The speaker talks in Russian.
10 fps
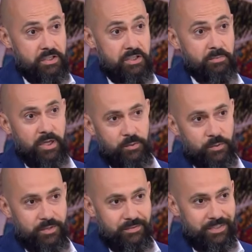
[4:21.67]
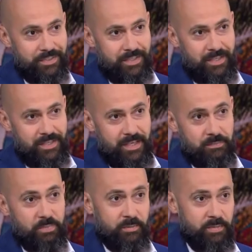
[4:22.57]
темнокожего населения от
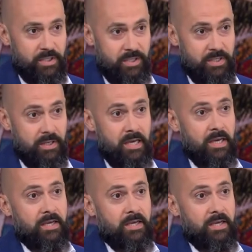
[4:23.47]
порабощения,